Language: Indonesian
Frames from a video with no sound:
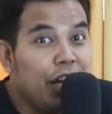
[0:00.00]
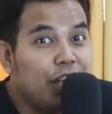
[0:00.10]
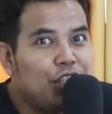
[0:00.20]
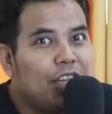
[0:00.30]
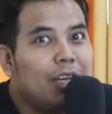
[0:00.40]

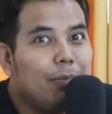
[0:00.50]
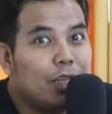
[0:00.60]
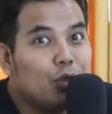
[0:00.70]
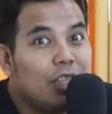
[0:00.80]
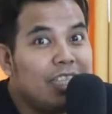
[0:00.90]
niche yang
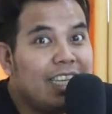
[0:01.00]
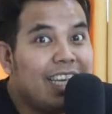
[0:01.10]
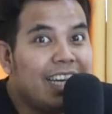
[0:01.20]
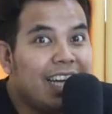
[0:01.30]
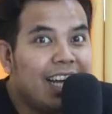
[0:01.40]
dimaksud di sini
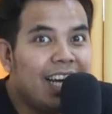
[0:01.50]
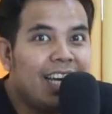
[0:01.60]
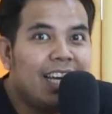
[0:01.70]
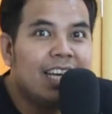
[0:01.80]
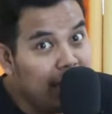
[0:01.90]
adalah
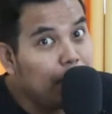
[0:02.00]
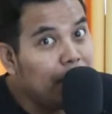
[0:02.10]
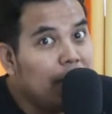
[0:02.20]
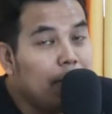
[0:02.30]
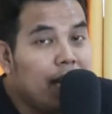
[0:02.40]
ini
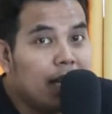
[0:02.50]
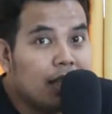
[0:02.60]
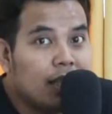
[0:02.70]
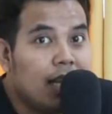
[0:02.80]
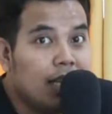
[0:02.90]
penting banget.
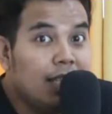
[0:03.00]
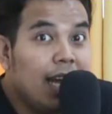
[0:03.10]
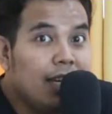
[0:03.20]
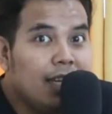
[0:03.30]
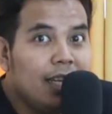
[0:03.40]

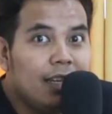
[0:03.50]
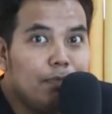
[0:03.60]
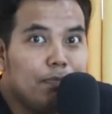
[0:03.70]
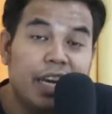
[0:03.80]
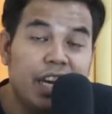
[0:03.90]
Jadi,
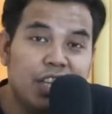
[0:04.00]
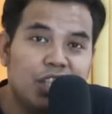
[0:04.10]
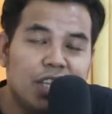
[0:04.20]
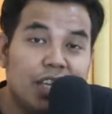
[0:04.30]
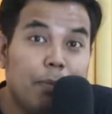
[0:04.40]

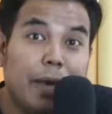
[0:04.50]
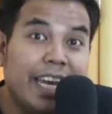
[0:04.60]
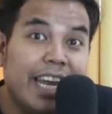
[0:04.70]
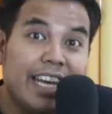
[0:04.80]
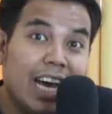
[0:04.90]
niche ini
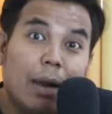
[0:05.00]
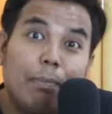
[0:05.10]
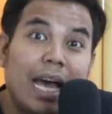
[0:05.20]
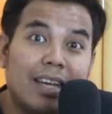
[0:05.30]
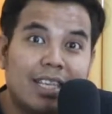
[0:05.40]
beda dengan
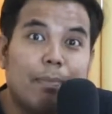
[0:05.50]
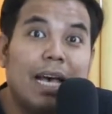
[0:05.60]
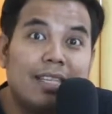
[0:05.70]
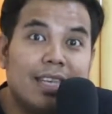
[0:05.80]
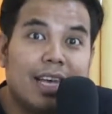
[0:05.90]
pangsa
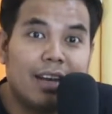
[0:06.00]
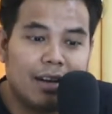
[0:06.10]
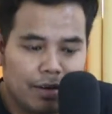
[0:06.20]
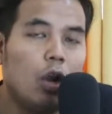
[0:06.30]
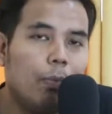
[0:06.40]
pasar.
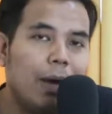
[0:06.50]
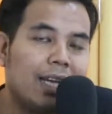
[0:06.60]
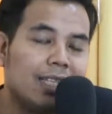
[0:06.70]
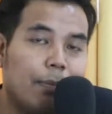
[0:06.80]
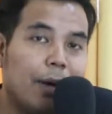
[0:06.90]
Kalau
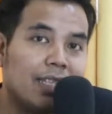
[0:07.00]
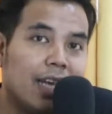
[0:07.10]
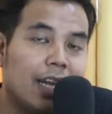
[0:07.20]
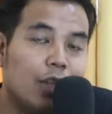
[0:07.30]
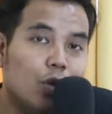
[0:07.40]
pangsa
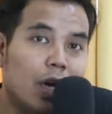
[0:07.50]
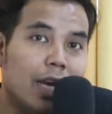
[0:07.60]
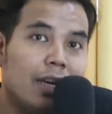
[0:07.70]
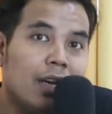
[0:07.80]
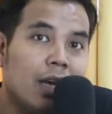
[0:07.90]
pasar itu
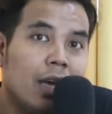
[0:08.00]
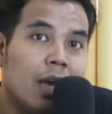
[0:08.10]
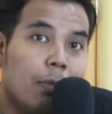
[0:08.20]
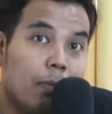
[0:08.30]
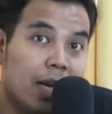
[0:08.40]
kan
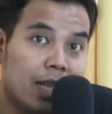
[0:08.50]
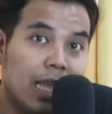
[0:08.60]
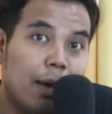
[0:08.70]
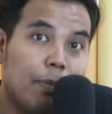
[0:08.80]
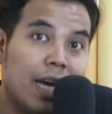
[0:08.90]

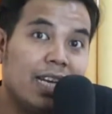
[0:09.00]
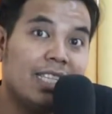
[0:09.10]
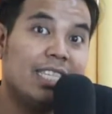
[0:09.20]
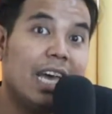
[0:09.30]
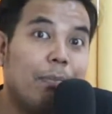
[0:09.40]
menetapkan
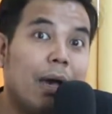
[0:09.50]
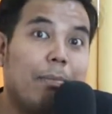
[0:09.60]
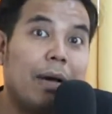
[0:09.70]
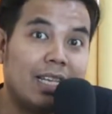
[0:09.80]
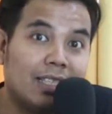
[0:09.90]
siapa
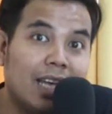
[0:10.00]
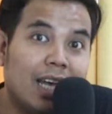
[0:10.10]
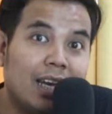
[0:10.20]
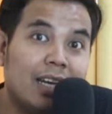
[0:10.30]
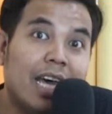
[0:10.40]

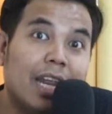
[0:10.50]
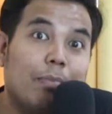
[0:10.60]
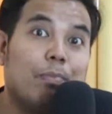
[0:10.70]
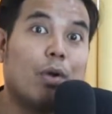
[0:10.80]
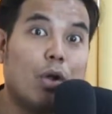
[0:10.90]
pasar
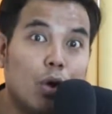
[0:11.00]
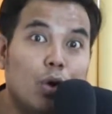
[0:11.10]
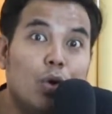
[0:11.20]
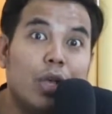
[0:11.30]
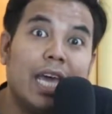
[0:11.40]
dari
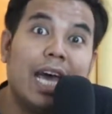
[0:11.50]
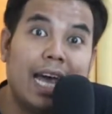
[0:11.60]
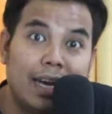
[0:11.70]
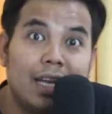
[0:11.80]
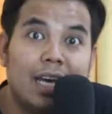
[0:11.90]
produk yang
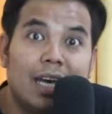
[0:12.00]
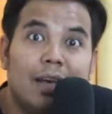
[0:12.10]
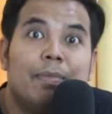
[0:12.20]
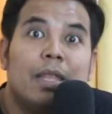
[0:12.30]
ada.